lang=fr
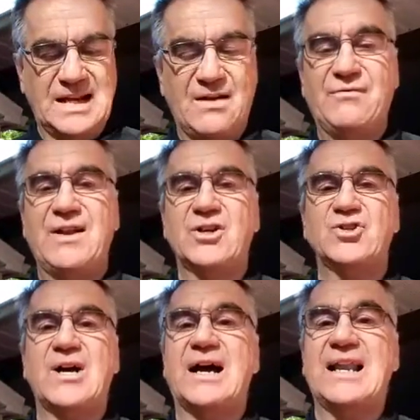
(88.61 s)
la
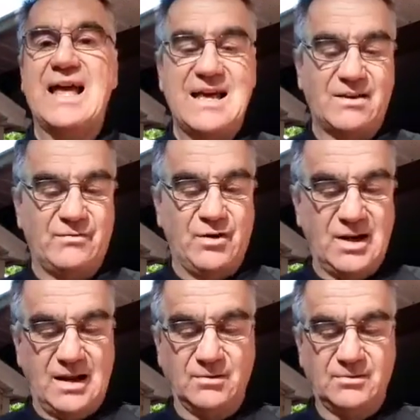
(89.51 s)
flèche en l'air
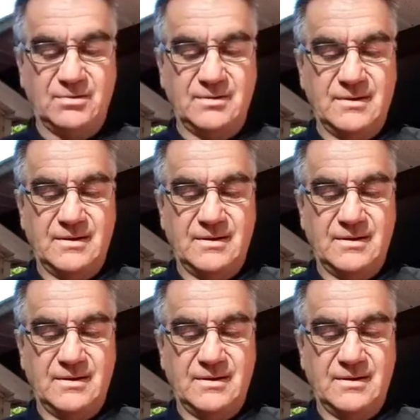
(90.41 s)
volante.